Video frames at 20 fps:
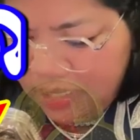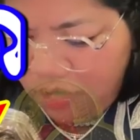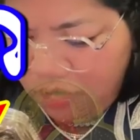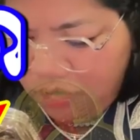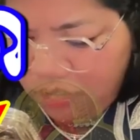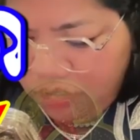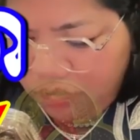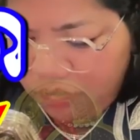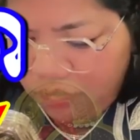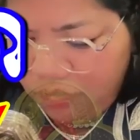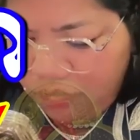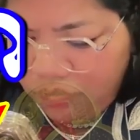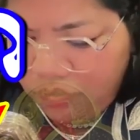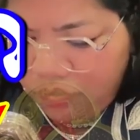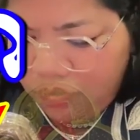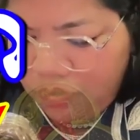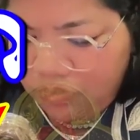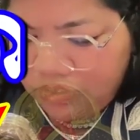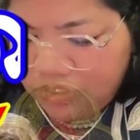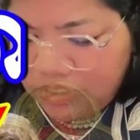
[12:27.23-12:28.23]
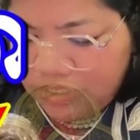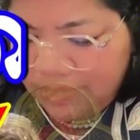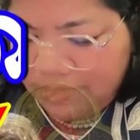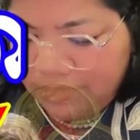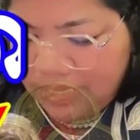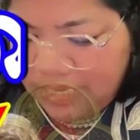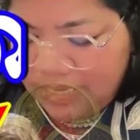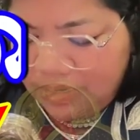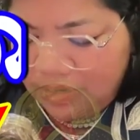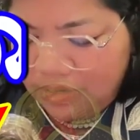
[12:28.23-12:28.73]
con đừng rung cho con cho
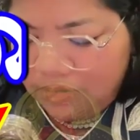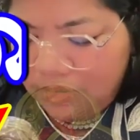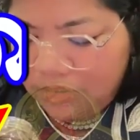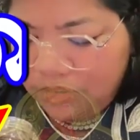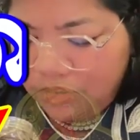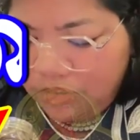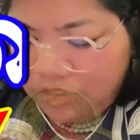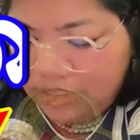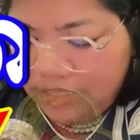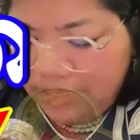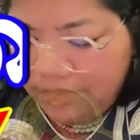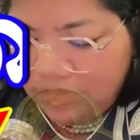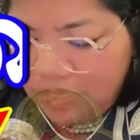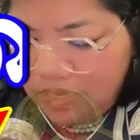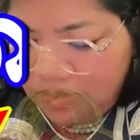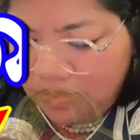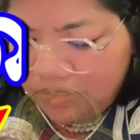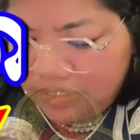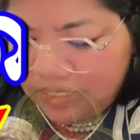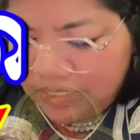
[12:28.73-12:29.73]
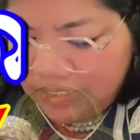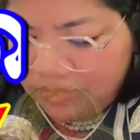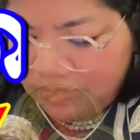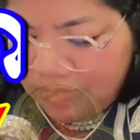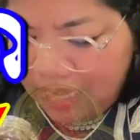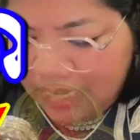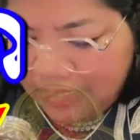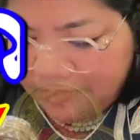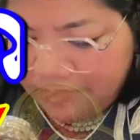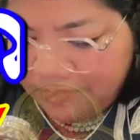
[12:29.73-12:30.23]
năm na lọ vô cho năm thọ chai
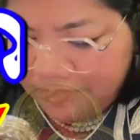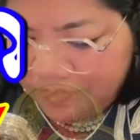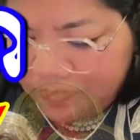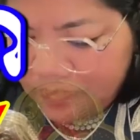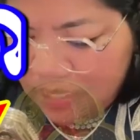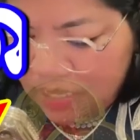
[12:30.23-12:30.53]
sầm lành